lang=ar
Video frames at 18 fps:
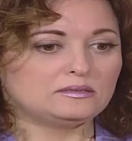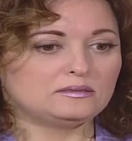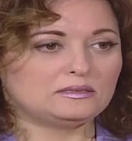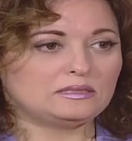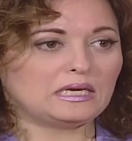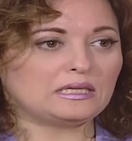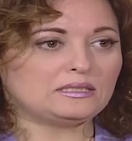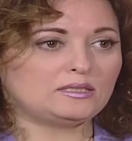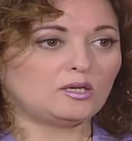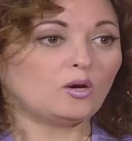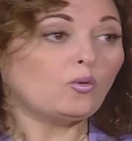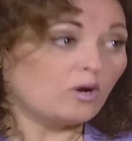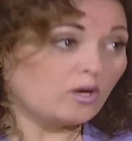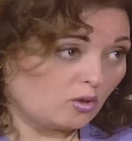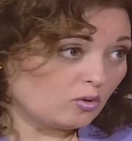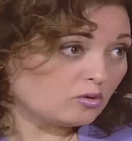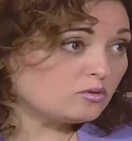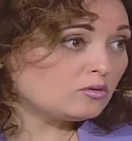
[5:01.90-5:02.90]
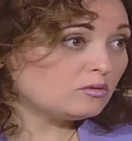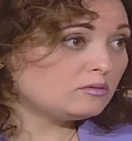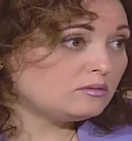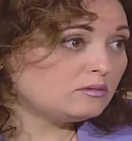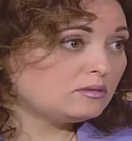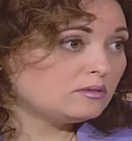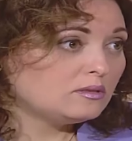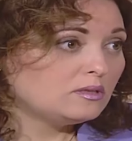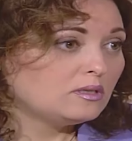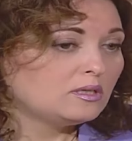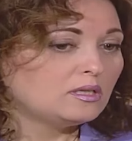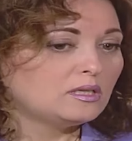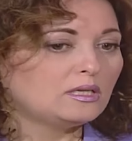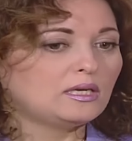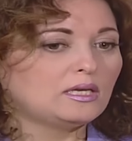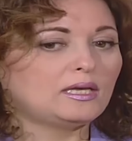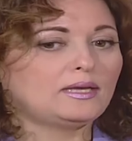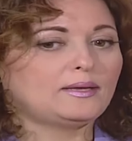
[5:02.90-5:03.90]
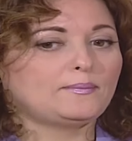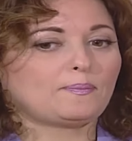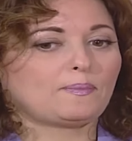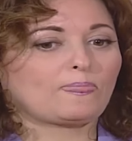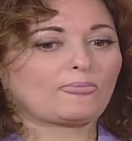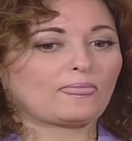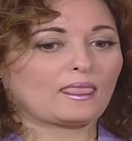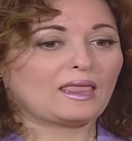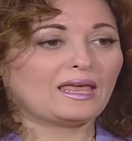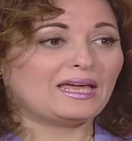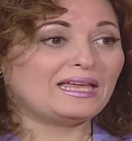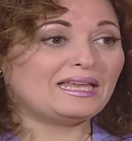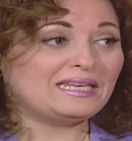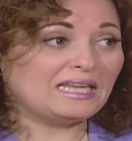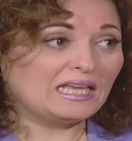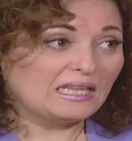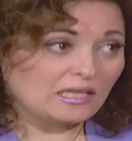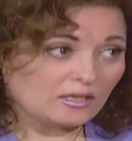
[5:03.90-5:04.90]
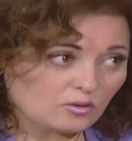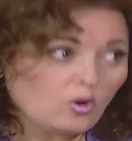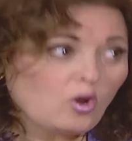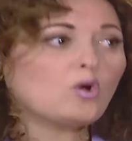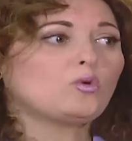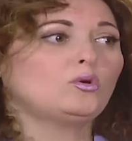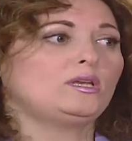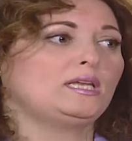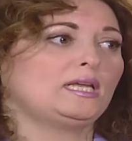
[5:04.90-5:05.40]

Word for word: يعني هو يقصد ان احنا نروح كلنا